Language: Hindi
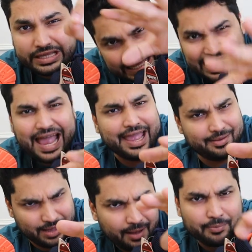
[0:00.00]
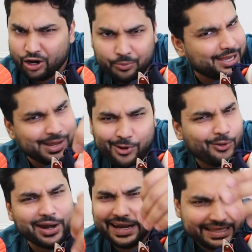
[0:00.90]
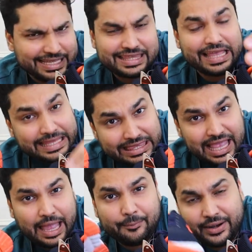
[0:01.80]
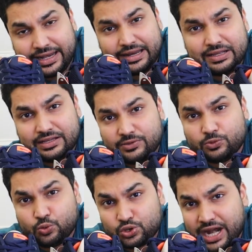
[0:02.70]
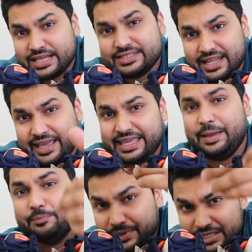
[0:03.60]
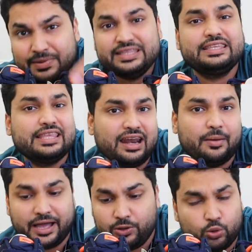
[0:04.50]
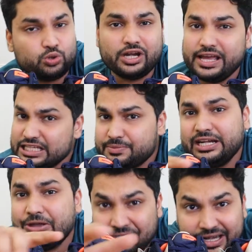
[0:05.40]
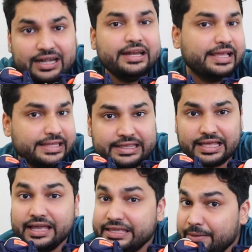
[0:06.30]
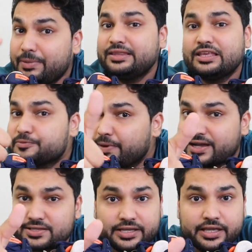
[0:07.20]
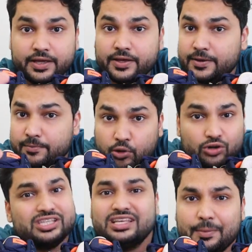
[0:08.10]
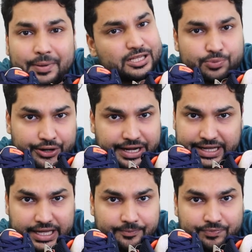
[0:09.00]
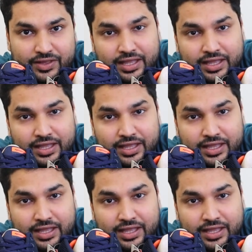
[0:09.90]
दिखता है अब मानो मैंने बोलूंगा नहीं दिखता है दिखता है बट उतना जितना कैंपस में दिखता है ना भाई उतना इसमें डेफिनेटली नहीं दिखता है हाँ, ये बात है स्पार्क्स की बहुत ही ज़्यादा प्लस पॉइंट है ठीक है